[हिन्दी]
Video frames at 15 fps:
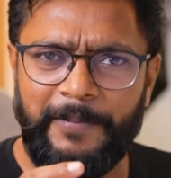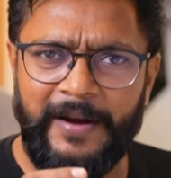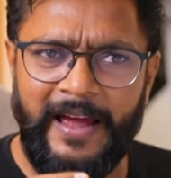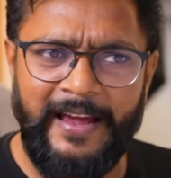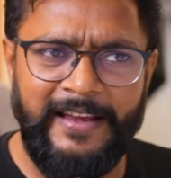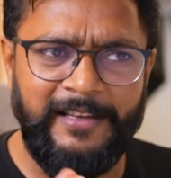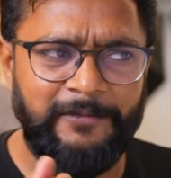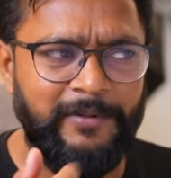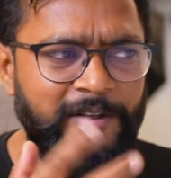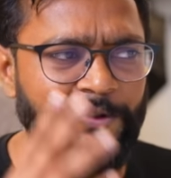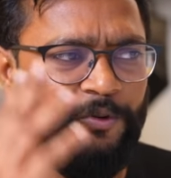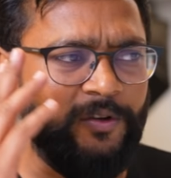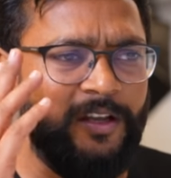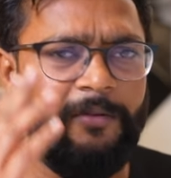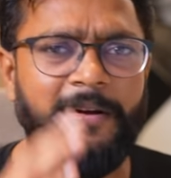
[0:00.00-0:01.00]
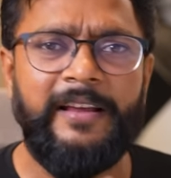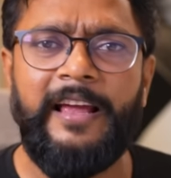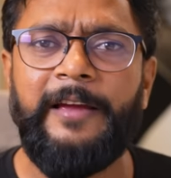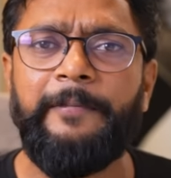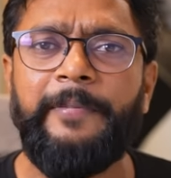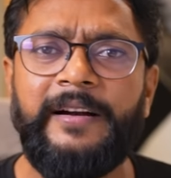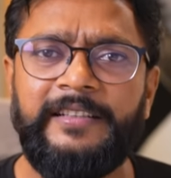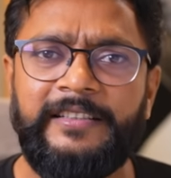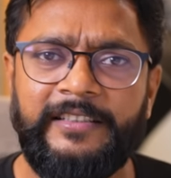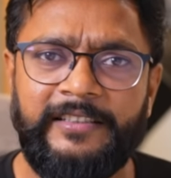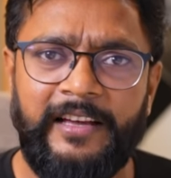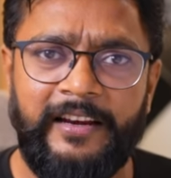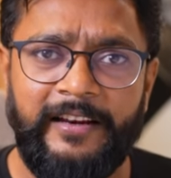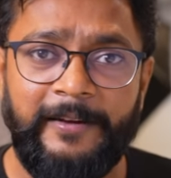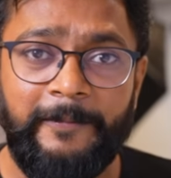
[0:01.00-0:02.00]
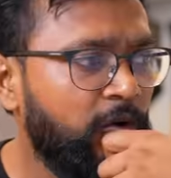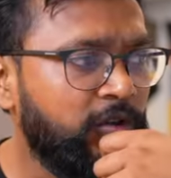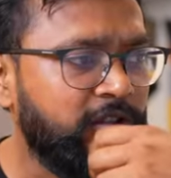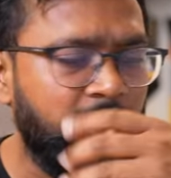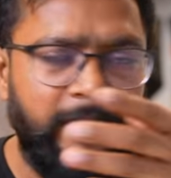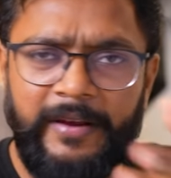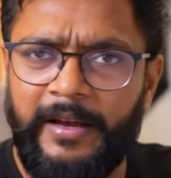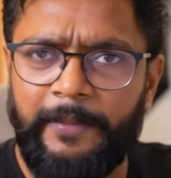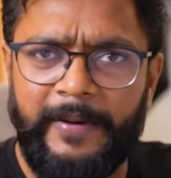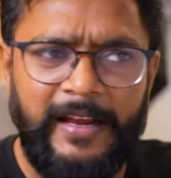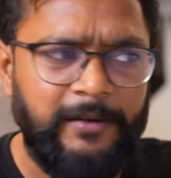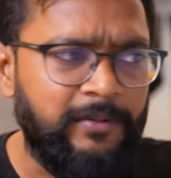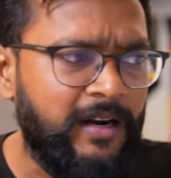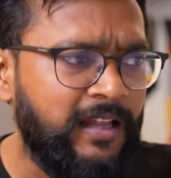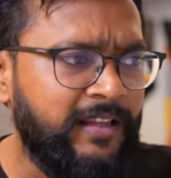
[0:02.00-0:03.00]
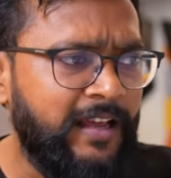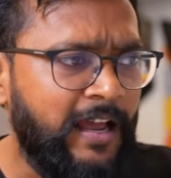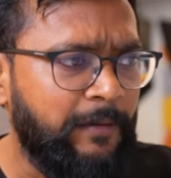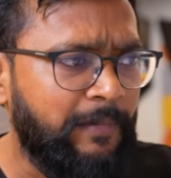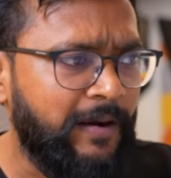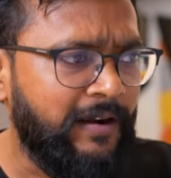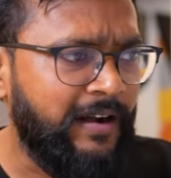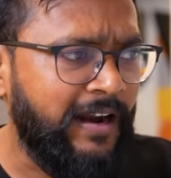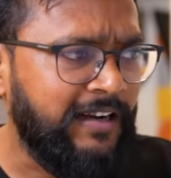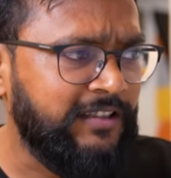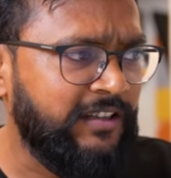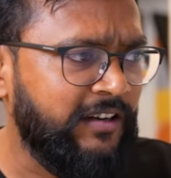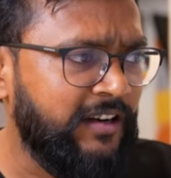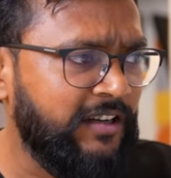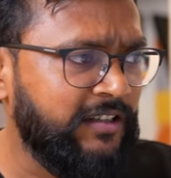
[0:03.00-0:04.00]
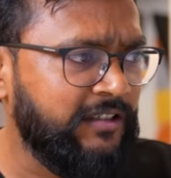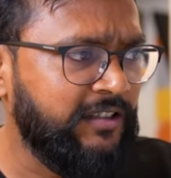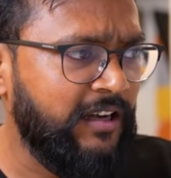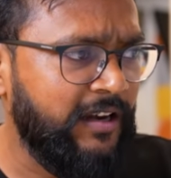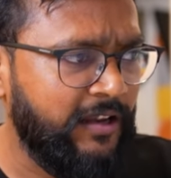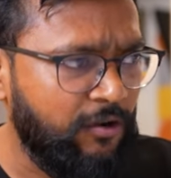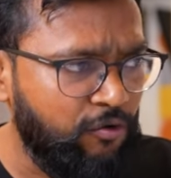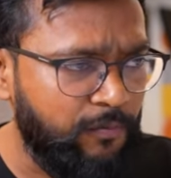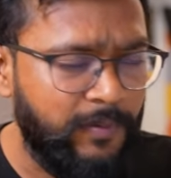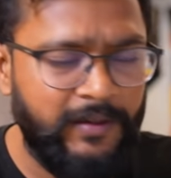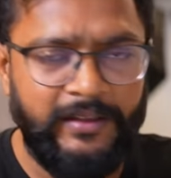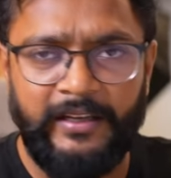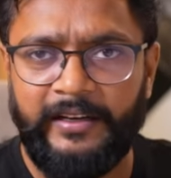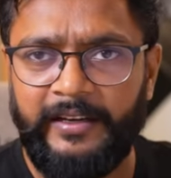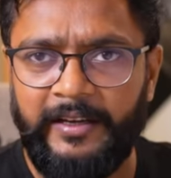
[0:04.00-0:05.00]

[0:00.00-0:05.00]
प्राइस बढ़ चुके हैं भाई आईपैड के सारे और सभी के प्राइस बढ़ा दिया आईपैड नाइट जनरेशन से लेकर ऊपर तक